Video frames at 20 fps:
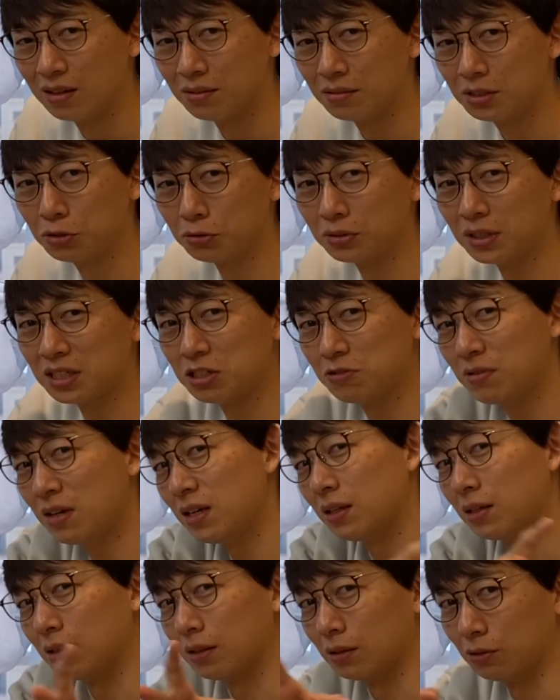人たち
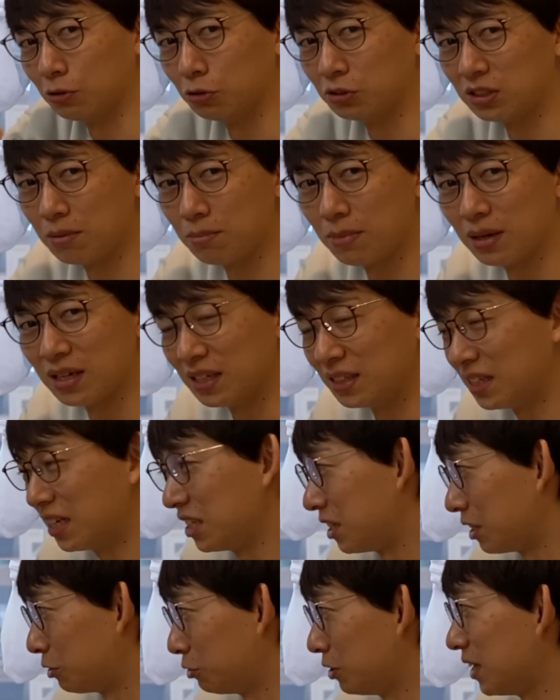は5000万円出
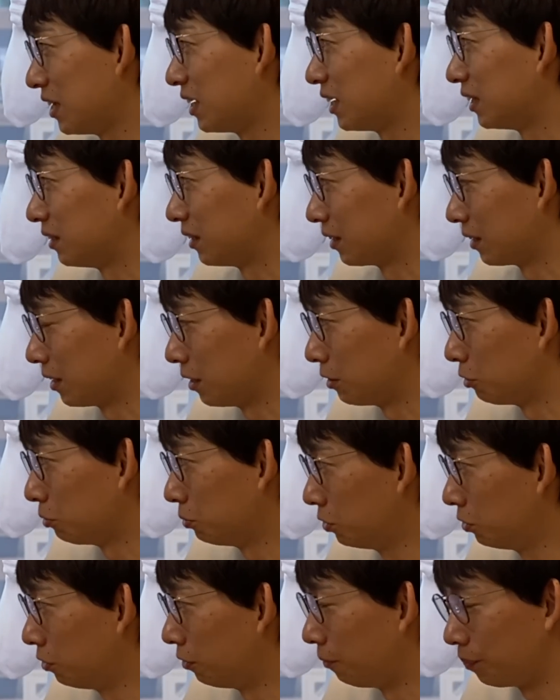してくれなかったけれど
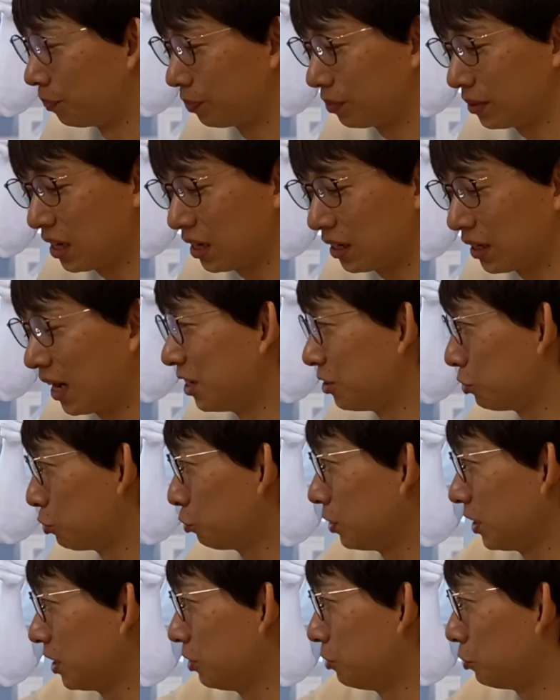も、だけど干
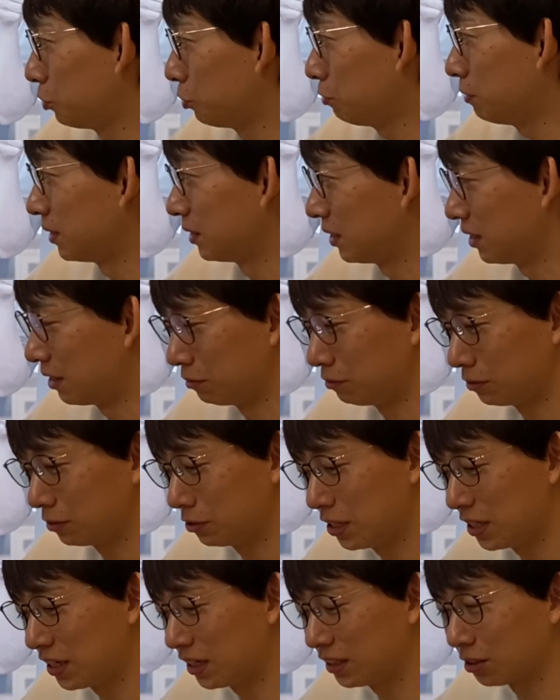渉できる人はには
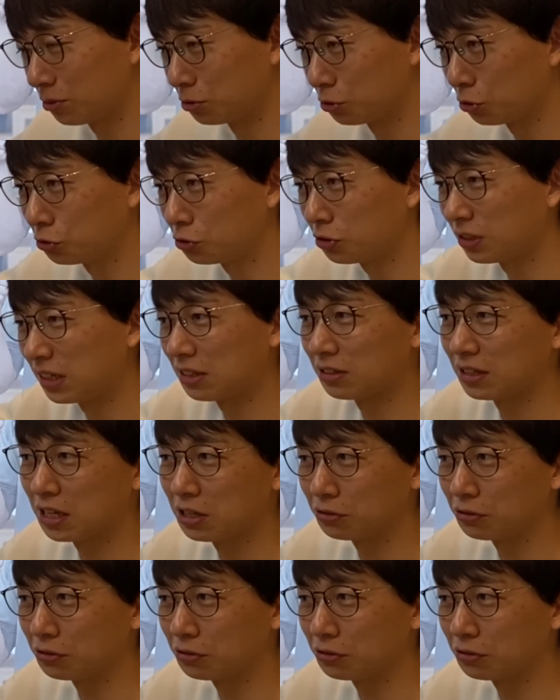くれなかったけど、その外